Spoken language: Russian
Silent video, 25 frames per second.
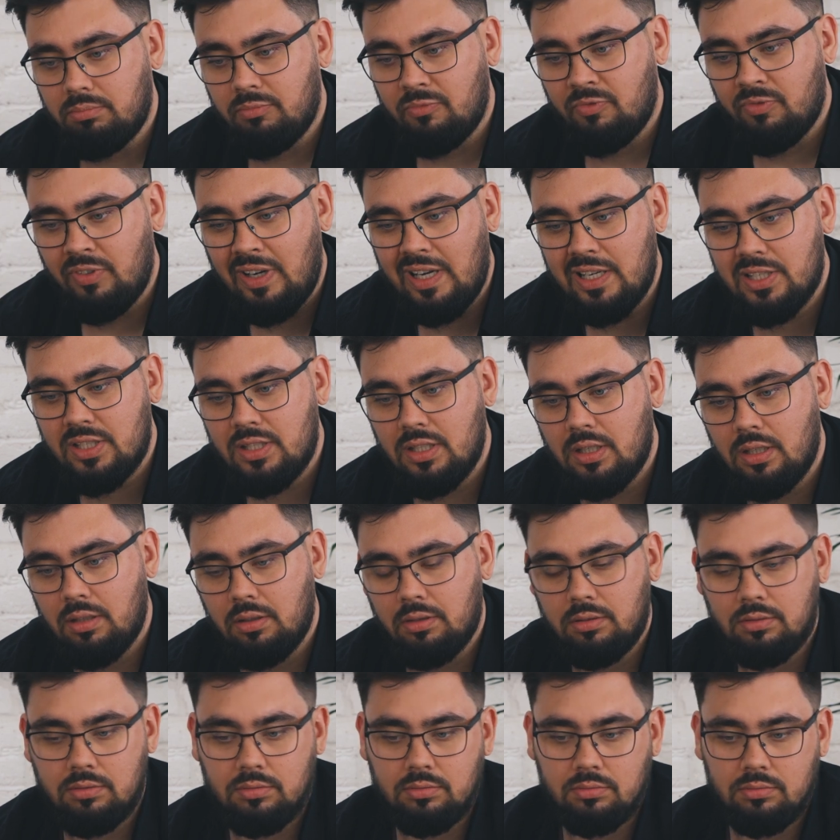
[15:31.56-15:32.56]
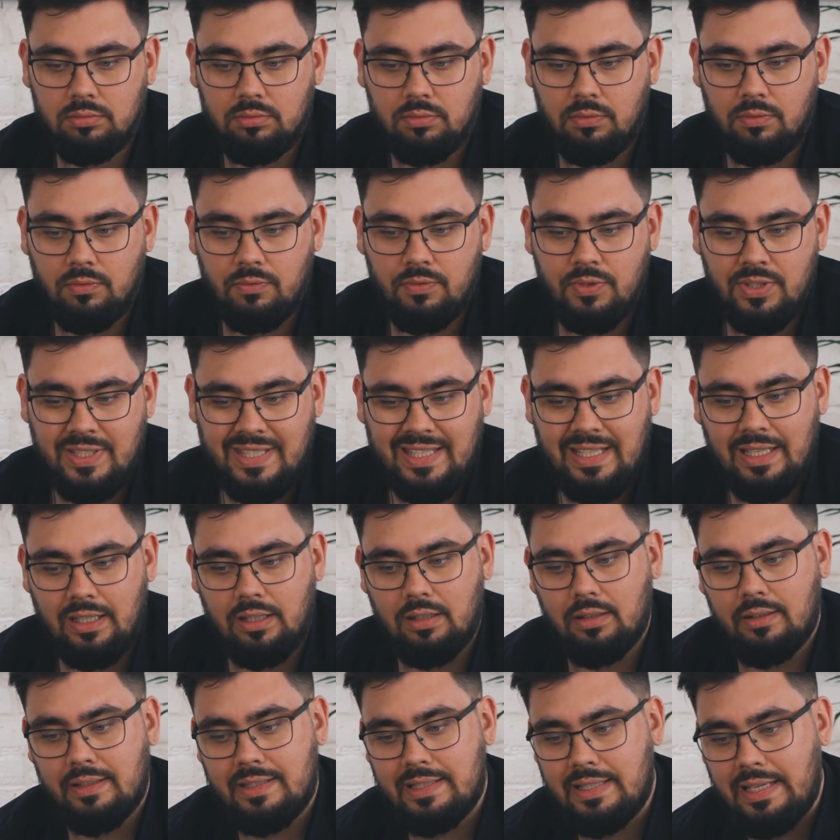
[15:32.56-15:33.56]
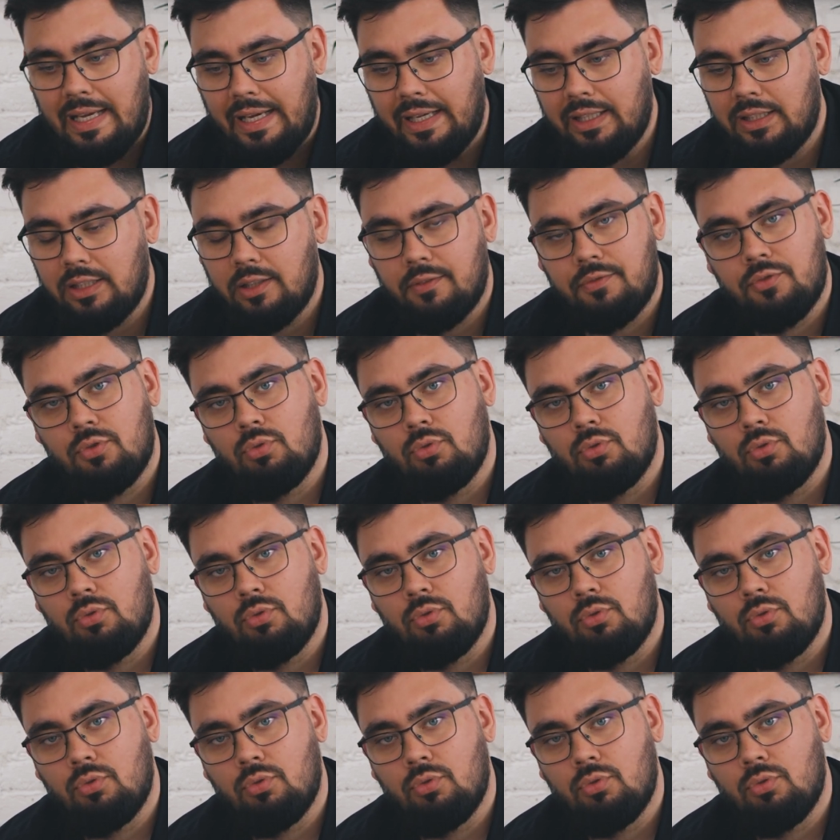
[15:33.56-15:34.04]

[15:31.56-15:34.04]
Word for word: важно все сайты,